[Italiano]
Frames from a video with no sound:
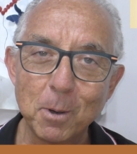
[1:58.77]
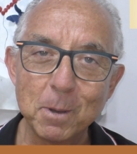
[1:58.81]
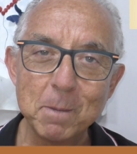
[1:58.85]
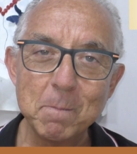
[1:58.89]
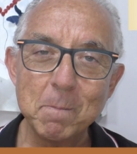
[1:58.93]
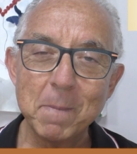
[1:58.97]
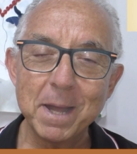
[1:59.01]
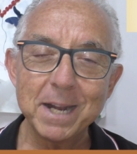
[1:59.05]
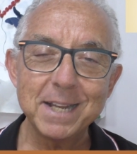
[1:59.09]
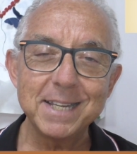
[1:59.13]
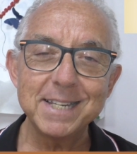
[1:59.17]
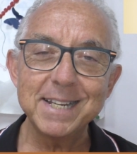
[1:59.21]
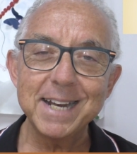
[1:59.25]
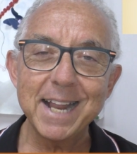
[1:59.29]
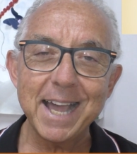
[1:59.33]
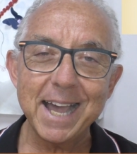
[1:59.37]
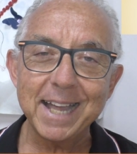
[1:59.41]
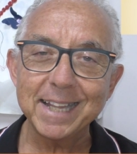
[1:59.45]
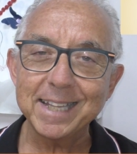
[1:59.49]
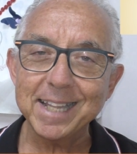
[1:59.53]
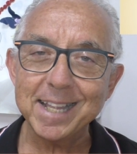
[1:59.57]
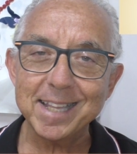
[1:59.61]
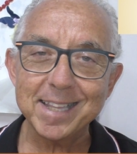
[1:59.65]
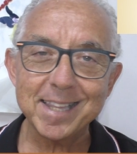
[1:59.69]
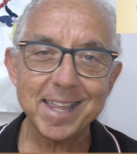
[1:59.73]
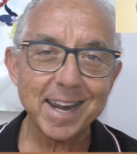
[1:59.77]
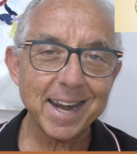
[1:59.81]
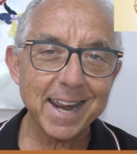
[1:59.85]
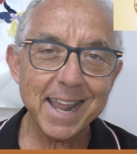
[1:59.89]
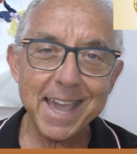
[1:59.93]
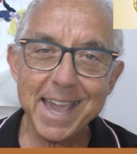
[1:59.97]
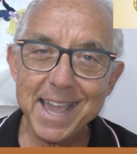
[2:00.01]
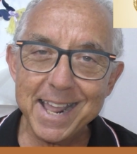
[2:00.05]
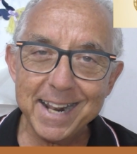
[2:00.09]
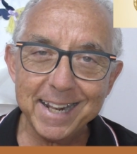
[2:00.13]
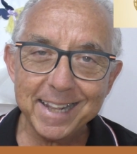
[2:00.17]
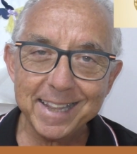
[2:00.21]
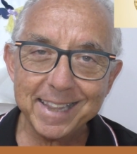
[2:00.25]
Immaginate
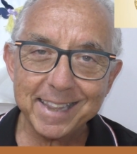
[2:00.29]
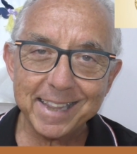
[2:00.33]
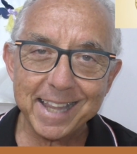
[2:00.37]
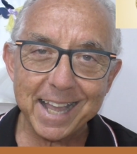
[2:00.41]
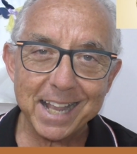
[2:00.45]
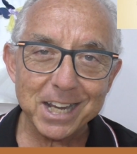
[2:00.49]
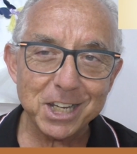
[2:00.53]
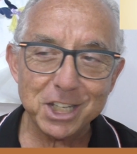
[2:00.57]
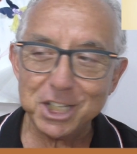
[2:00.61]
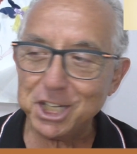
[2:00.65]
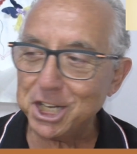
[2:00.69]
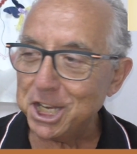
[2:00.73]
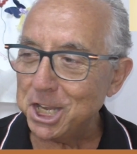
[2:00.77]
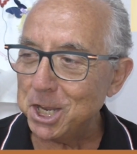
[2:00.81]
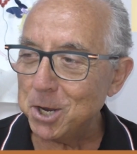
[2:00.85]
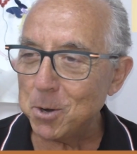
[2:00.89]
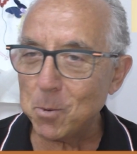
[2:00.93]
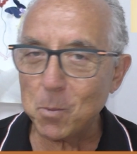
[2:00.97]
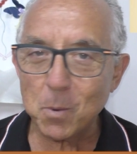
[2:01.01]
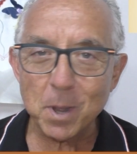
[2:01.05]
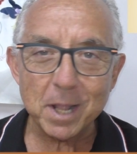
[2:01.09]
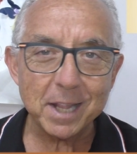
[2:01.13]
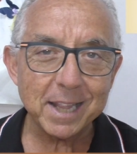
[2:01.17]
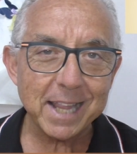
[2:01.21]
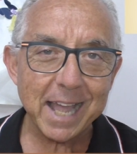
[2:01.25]
35